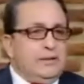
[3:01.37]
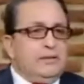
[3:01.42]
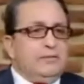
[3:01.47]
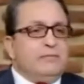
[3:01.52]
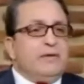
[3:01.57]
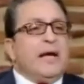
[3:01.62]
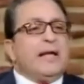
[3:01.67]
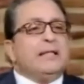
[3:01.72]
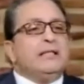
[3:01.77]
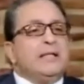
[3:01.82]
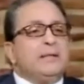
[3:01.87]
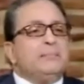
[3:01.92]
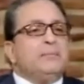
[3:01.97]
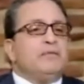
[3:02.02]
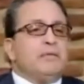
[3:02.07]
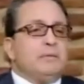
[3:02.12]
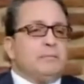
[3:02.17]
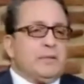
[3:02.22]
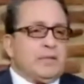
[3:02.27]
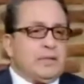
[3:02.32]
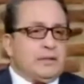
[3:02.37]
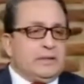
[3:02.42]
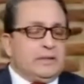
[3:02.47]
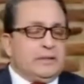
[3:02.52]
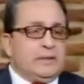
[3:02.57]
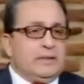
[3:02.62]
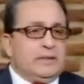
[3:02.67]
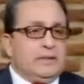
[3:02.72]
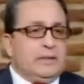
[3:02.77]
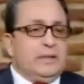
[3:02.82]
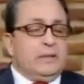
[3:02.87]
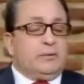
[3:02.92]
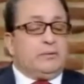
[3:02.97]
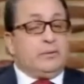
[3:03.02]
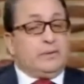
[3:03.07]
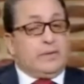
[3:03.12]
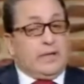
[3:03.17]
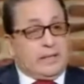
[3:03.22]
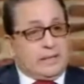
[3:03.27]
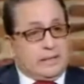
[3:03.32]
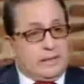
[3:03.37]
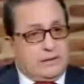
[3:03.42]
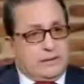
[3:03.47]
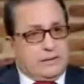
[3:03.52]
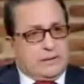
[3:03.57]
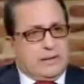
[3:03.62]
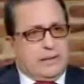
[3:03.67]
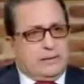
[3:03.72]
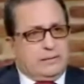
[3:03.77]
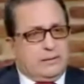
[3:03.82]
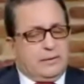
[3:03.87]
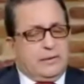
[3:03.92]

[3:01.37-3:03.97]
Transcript: فهتعمل في المناطق دي لو قلنا حاسية الصدر